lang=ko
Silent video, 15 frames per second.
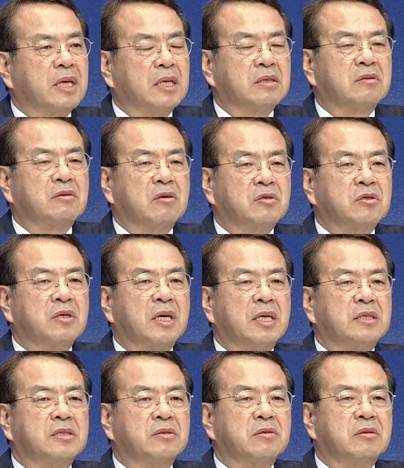다들
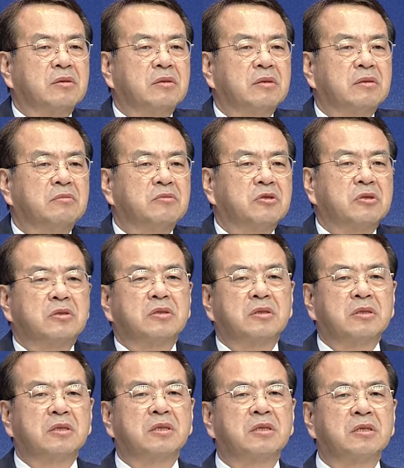걱정하시고
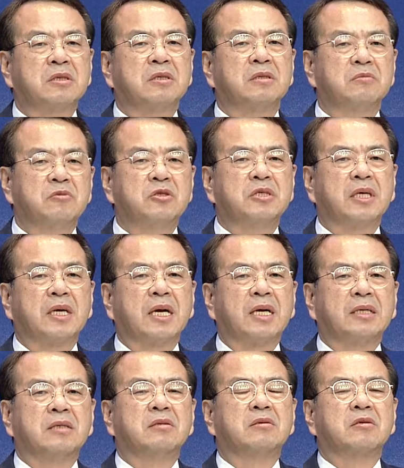무슨 큰
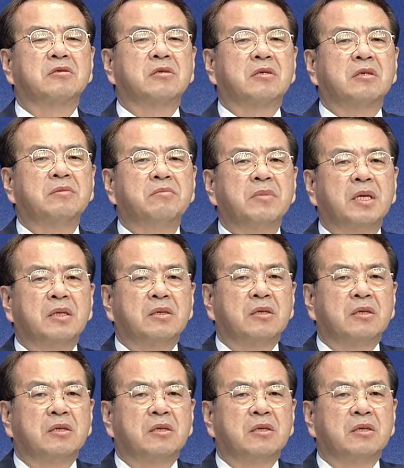문제가 있는 것처럼